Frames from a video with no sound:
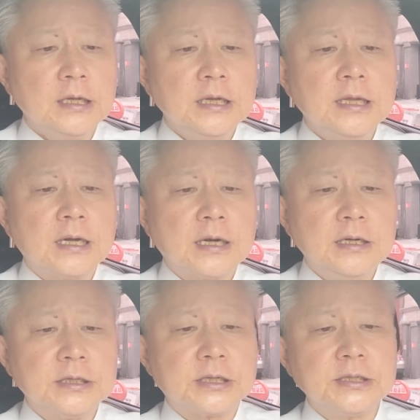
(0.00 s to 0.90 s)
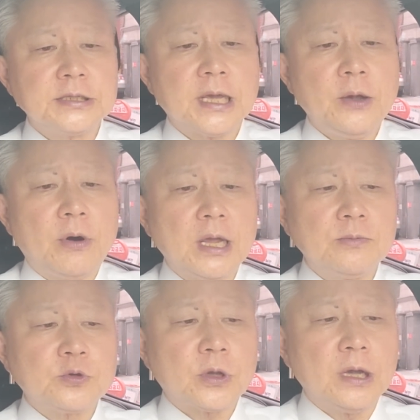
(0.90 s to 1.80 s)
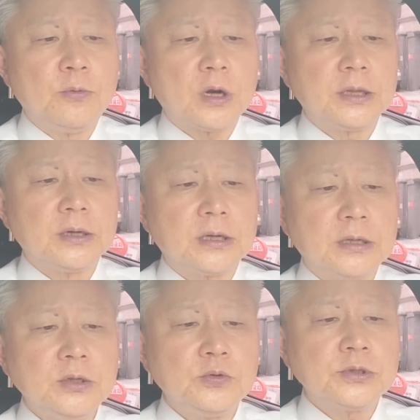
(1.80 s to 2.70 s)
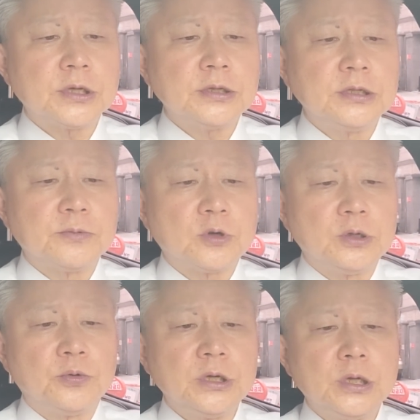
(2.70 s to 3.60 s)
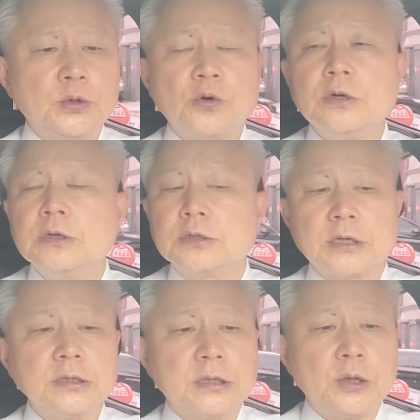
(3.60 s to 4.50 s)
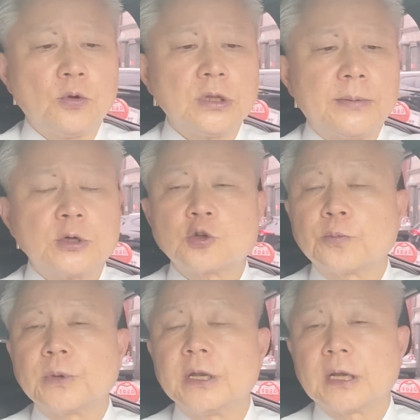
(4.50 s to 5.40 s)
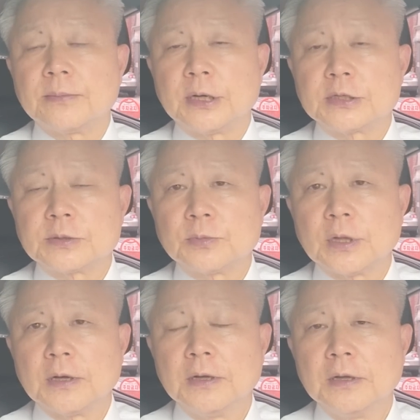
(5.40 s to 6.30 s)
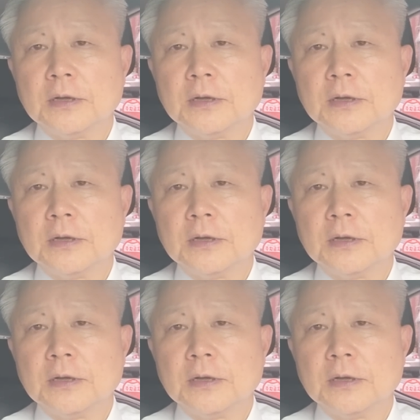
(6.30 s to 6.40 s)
이 나라를 전쟁의 화염 속에 몰아넣으려는 윤석열 정부를 우리는 용을 절대 용납할 수 없다 이렇게 말했습니다.